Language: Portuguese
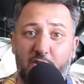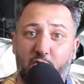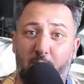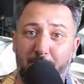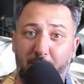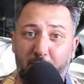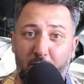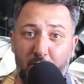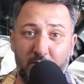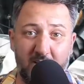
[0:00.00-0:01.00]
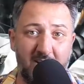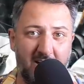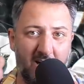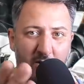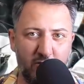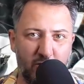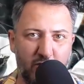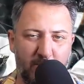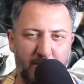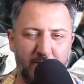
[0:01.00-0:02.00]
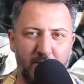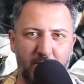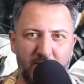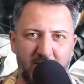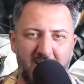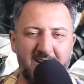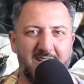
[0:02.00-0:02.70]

Shopper Road, a Raul Shopper Road